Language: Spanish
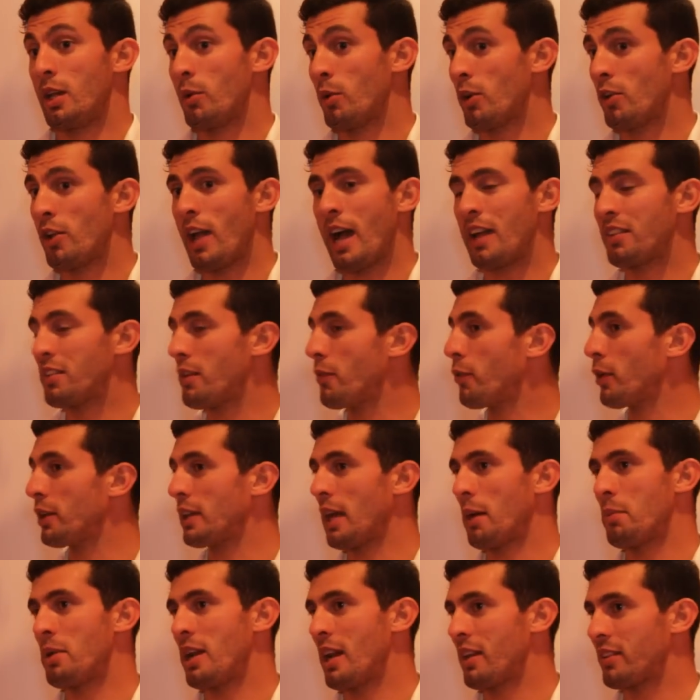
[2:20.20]
Y bueno, y así
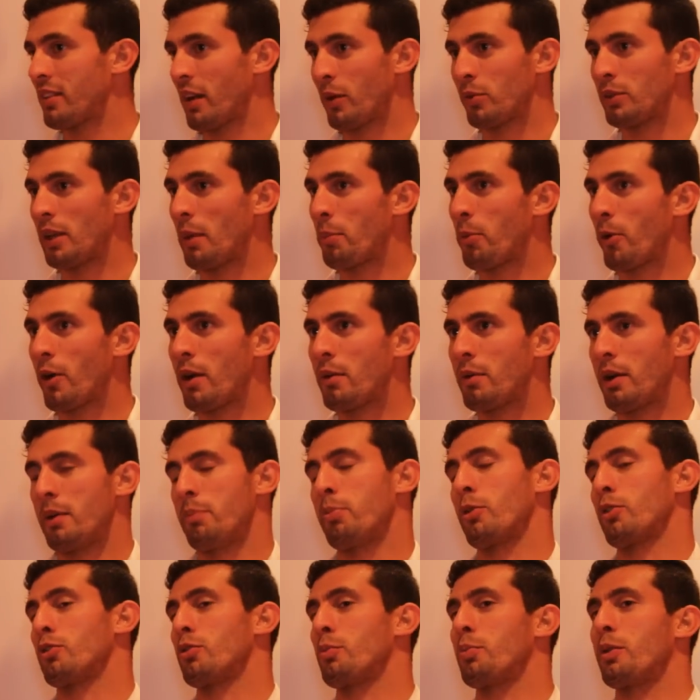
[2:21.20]
fue también la segunda prueba
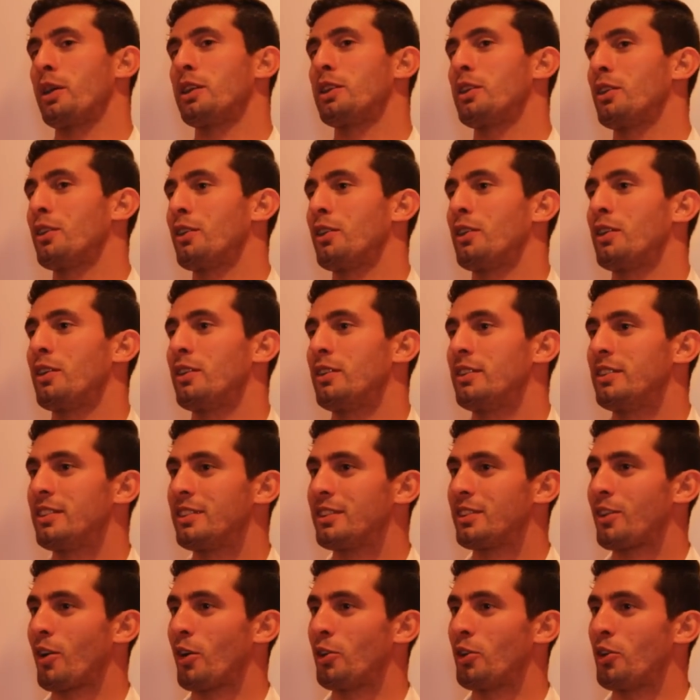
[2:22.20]
y por supuesto,
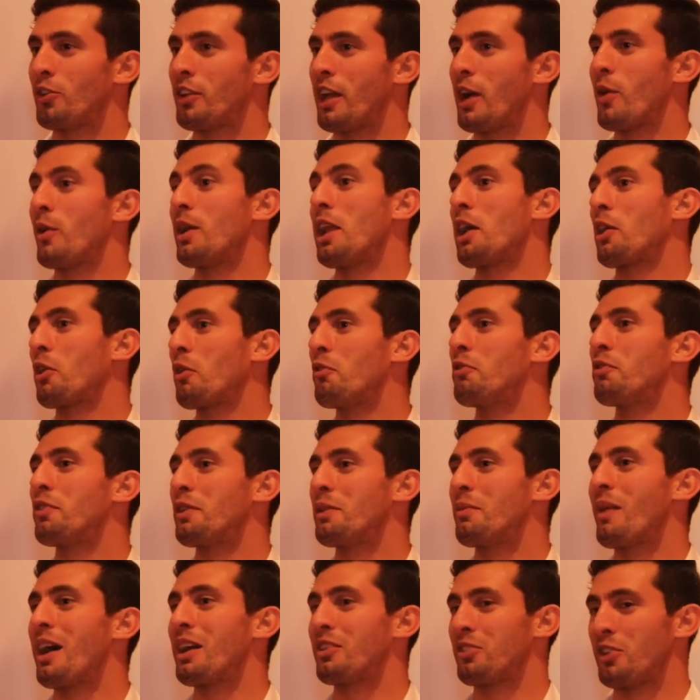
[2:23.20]
cuando llegó la
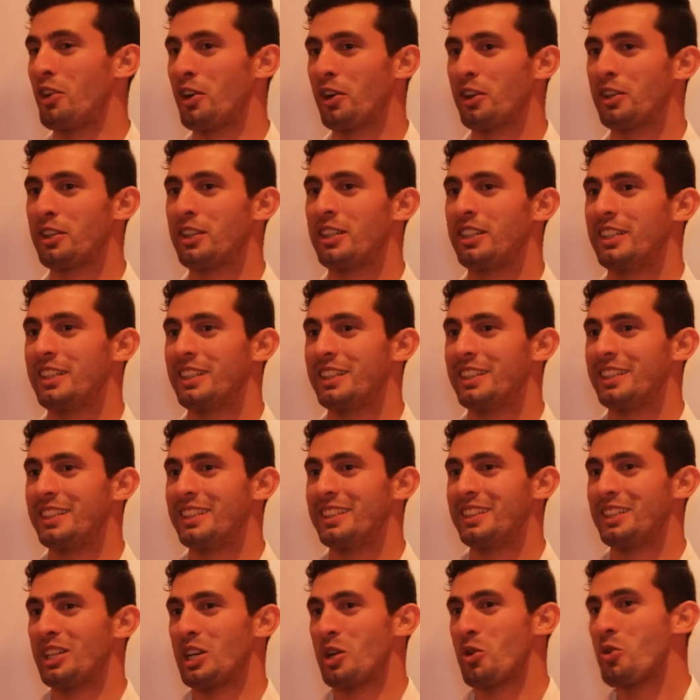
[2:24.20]
confirmación,
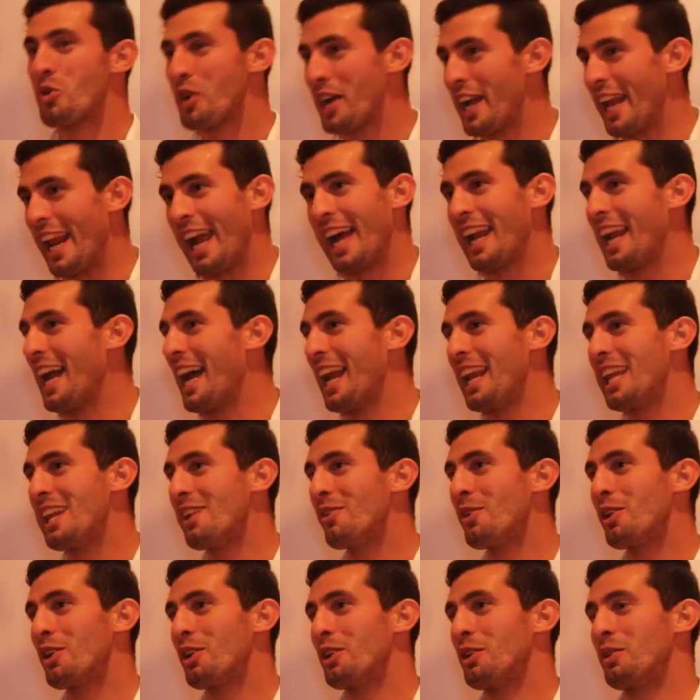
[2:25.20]
un gran
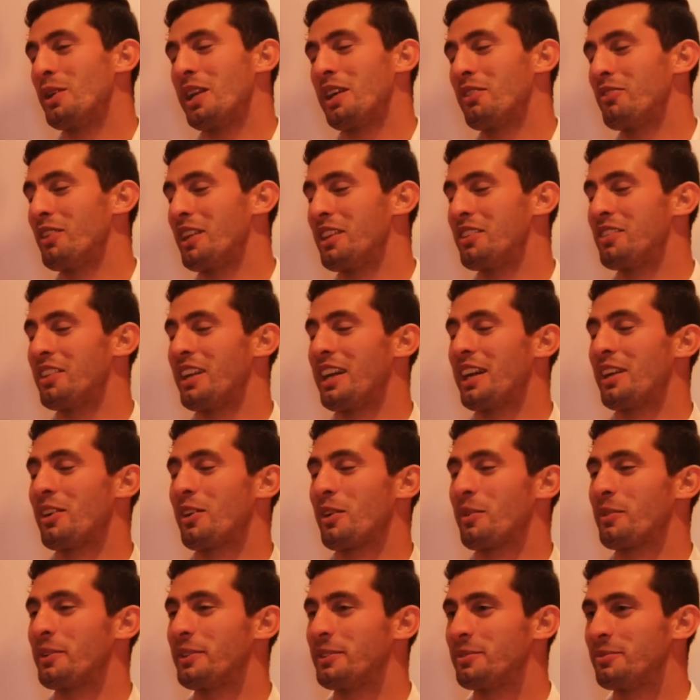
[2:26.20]
alivio y una felicidad
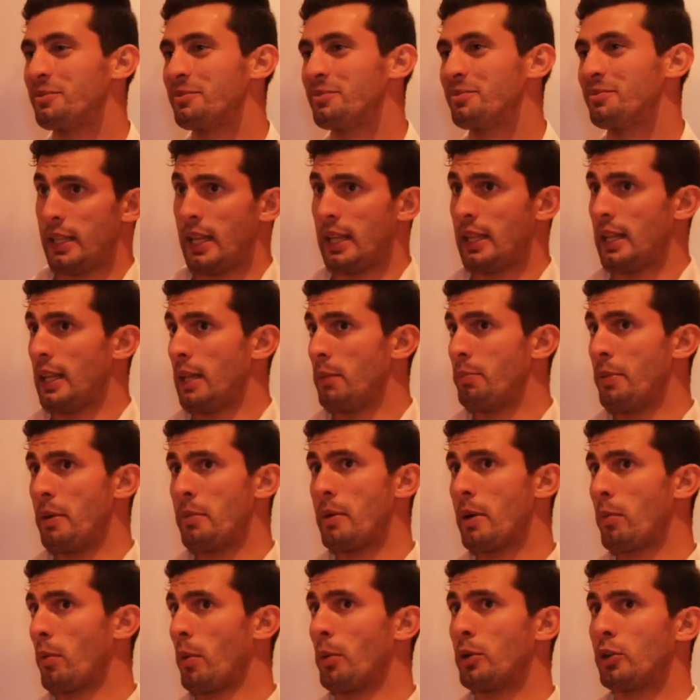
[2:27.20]
enorme. Desde el
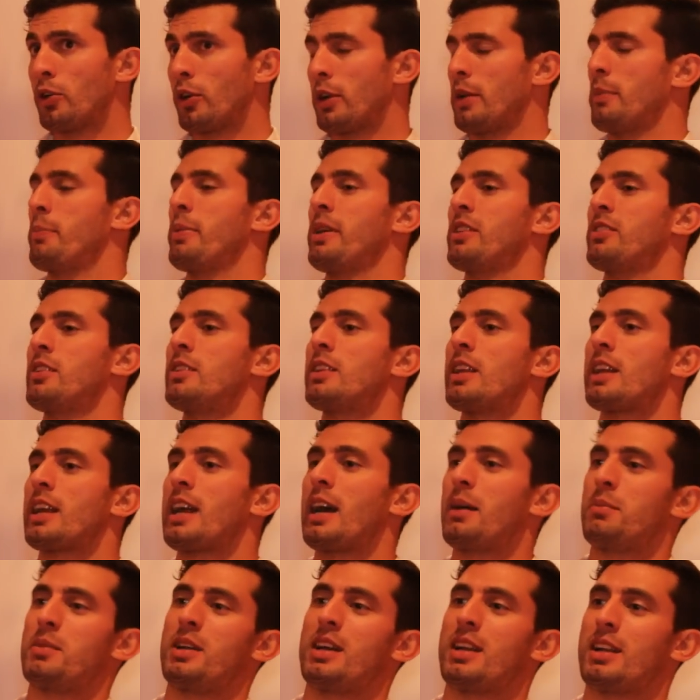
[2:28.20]
primer momento que empecé a
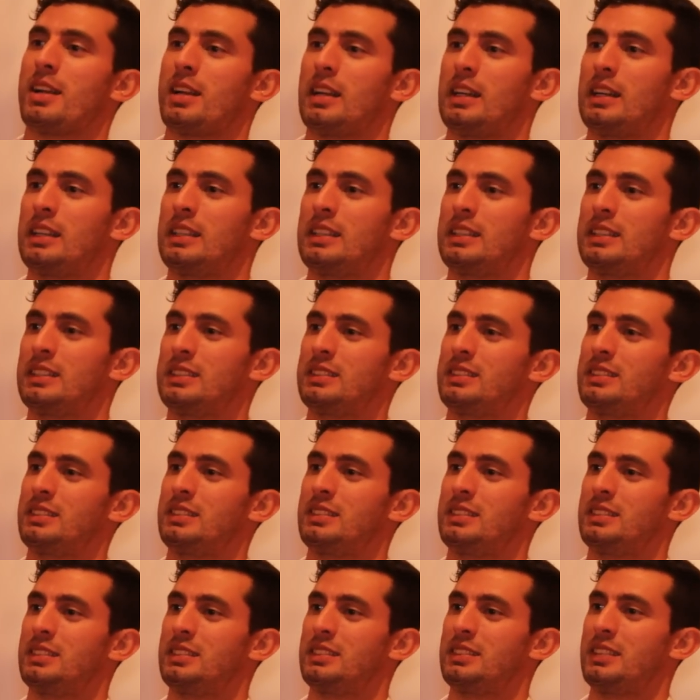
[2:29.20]
intercambiar
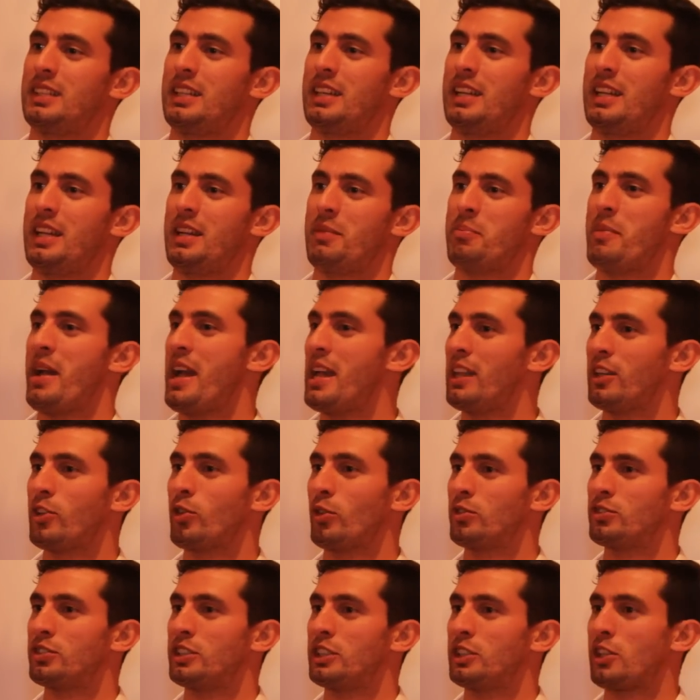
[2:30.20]
eh, mail
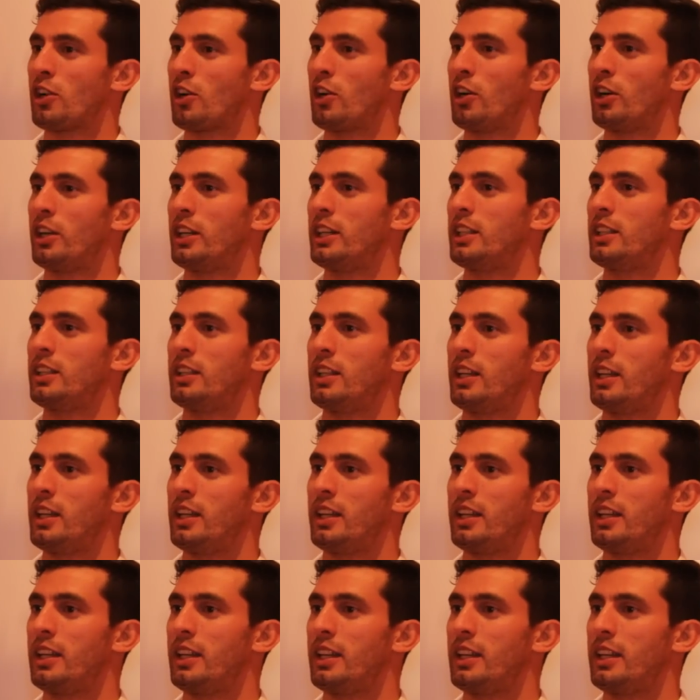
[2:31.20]
con Citroën, eh,
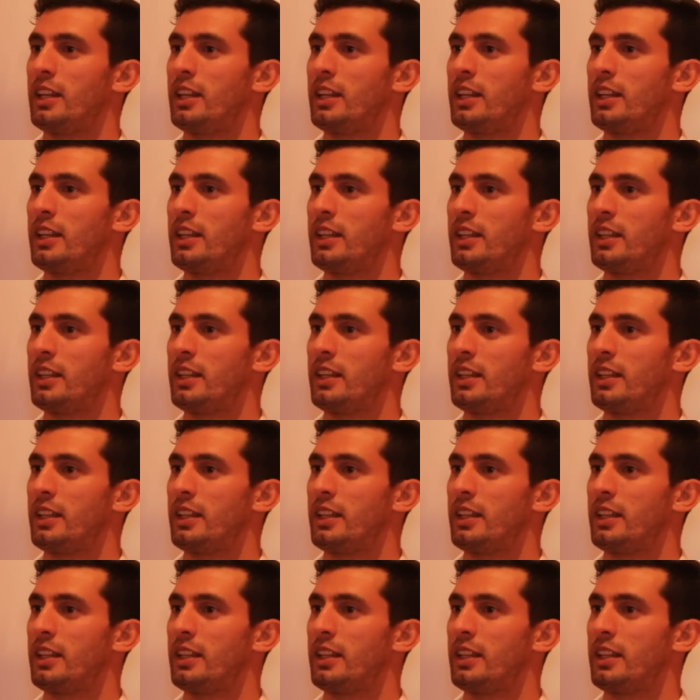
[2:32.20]
eh,